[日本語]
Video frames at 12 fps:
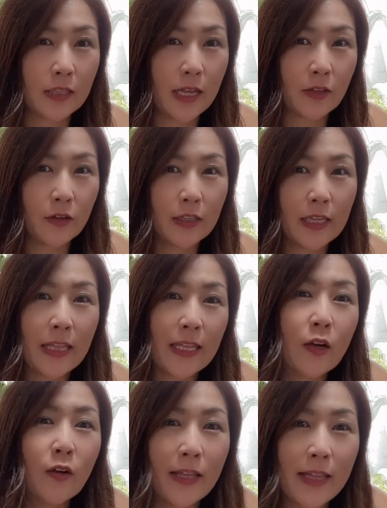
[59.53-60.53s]
あの、やって
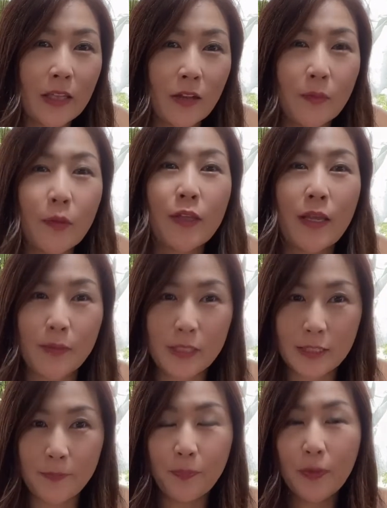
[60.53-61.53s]
いこうかなと思っていま
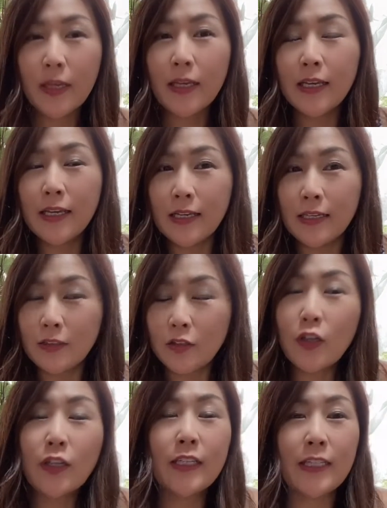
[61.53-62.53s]
す。
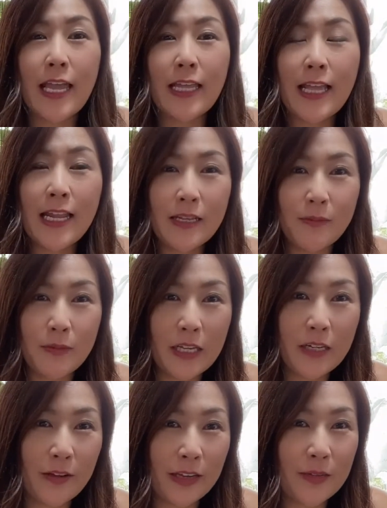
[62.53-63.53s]
特にね誰に見
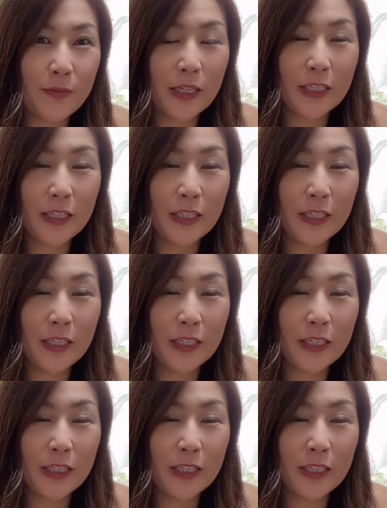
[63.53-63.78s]
せるわけでもなく